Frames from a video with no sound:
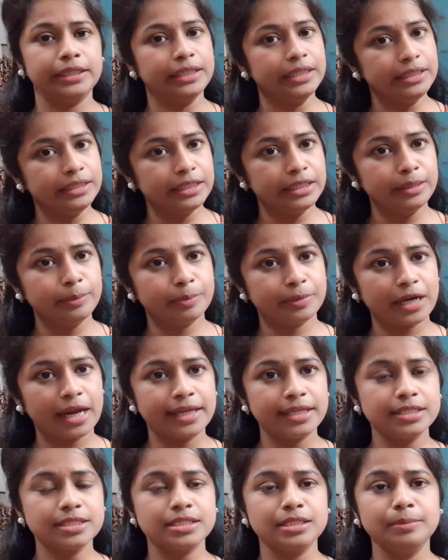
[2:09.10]
అంటే దీని
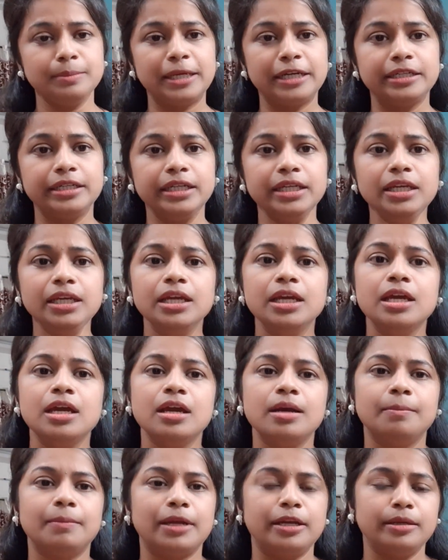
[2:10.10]
ప్రైస్ని బట్టి
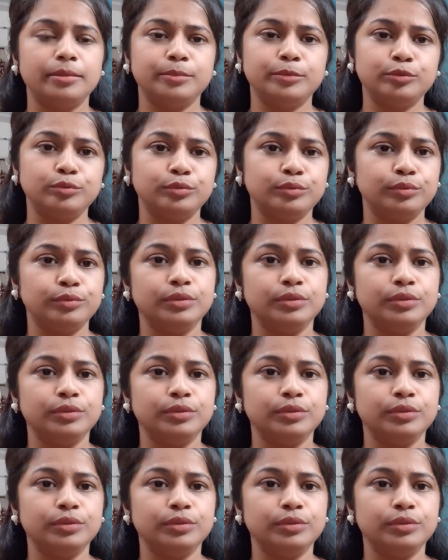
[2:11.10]
మనము